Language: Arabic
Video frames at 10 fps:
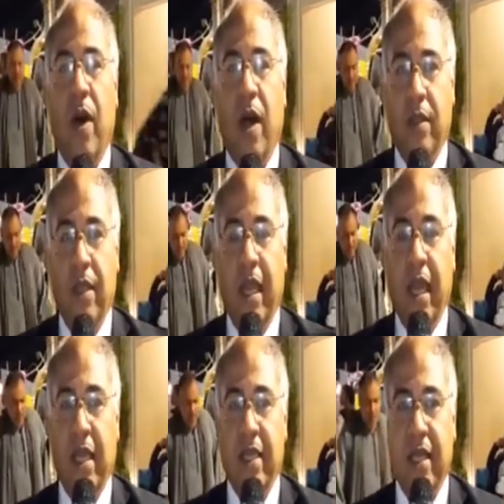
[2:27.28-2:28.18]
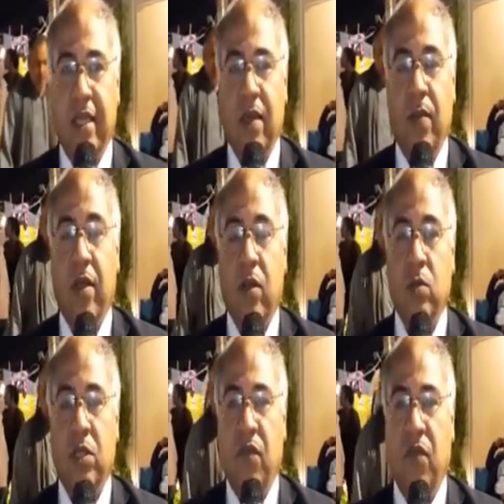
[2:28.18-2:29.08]
ببعض الاجهزه زي ما
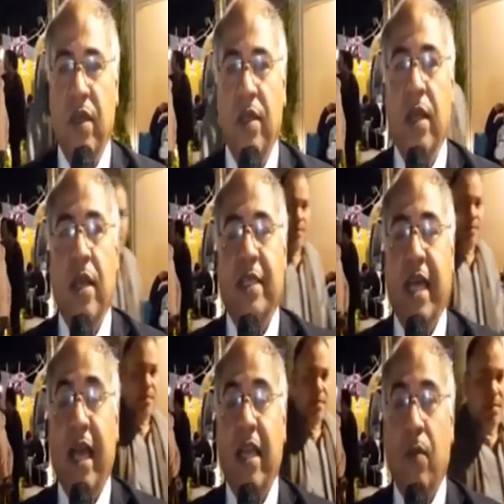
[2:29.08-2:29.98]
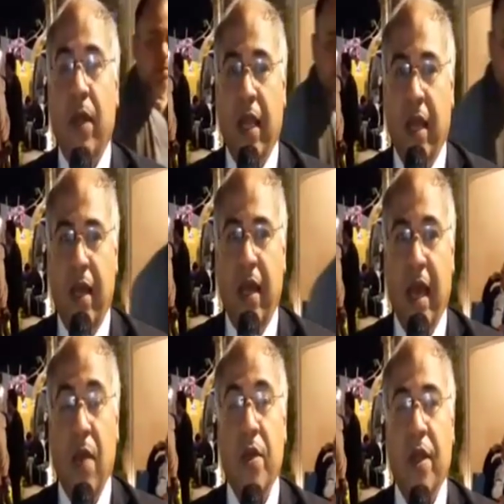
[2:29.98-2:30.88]
حضراتكم شايفين سعاده بالغه
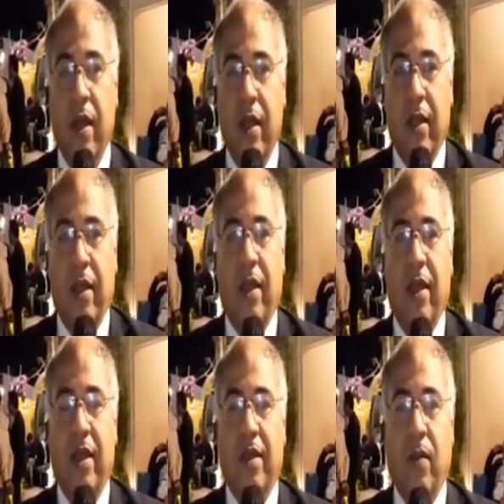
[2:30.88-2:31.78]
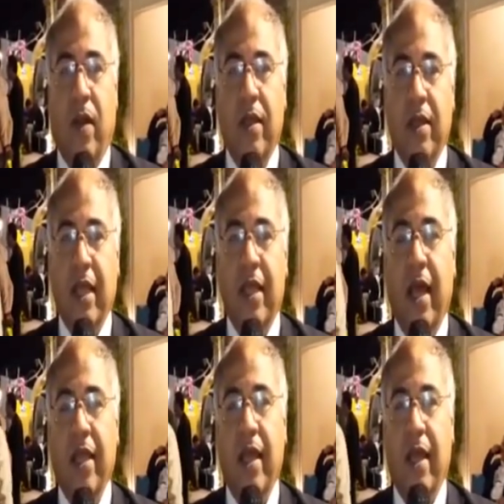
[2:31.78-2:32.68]
غامره آه، طبعا
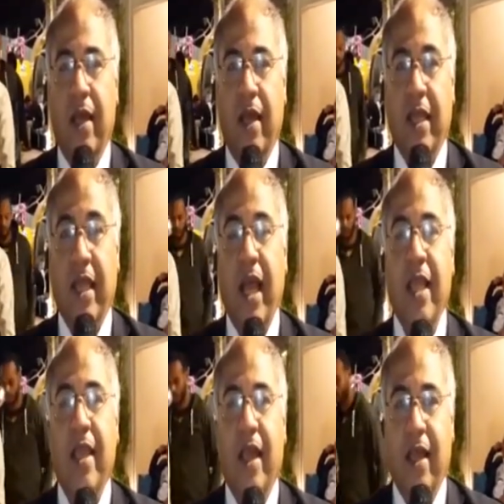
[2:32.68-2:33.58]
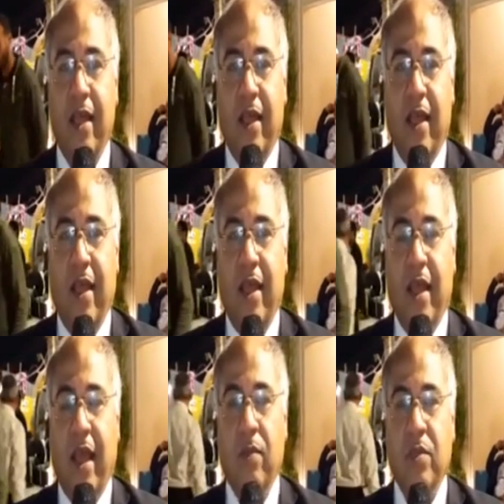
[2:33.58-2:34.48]
كده احنا ادخلنا
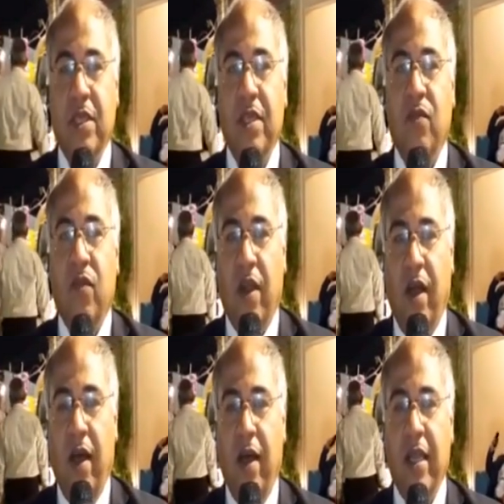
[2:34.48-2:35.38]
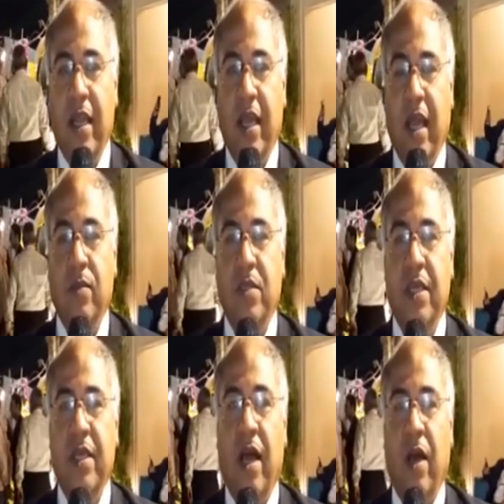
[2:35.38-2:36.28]
50 فرحه ل
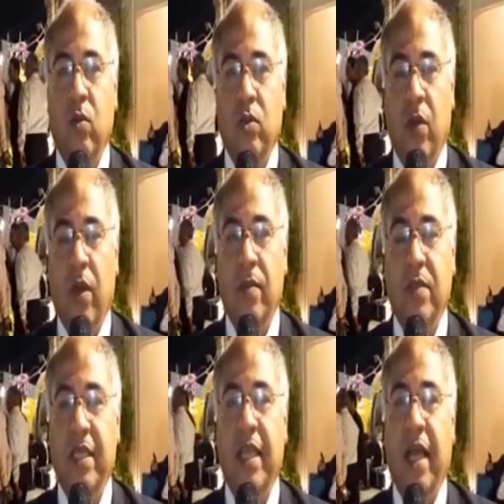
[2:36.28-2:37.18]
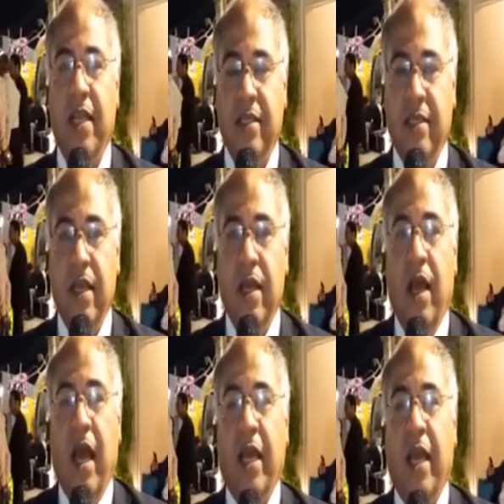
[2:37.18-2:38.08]
50 عروسه و50 عريس
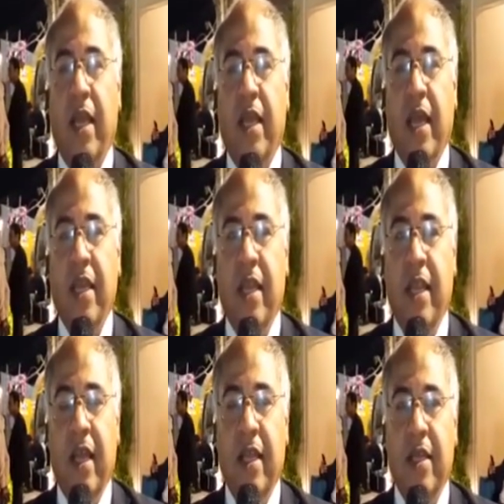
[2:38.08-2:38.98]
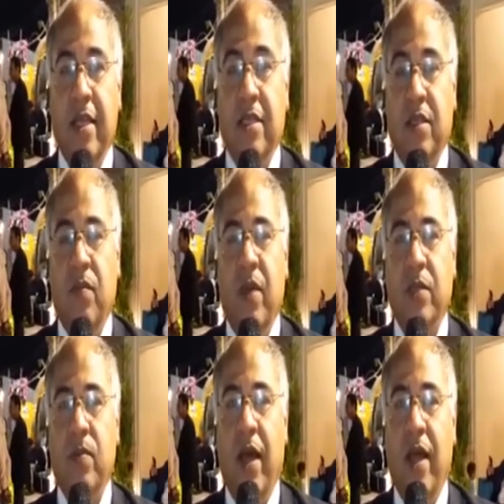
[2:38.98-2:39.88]
حاجه جيده جدا ان احنا نرسم
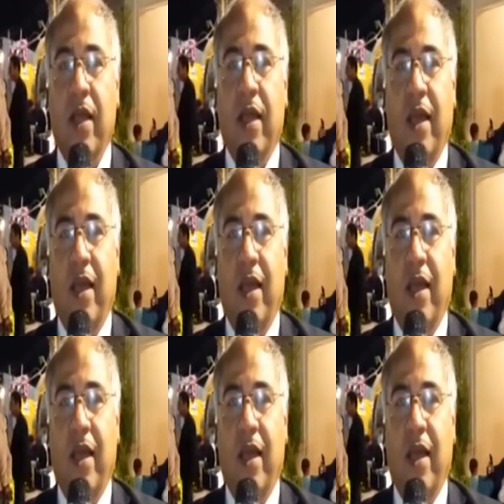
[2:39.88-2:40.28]
بسمه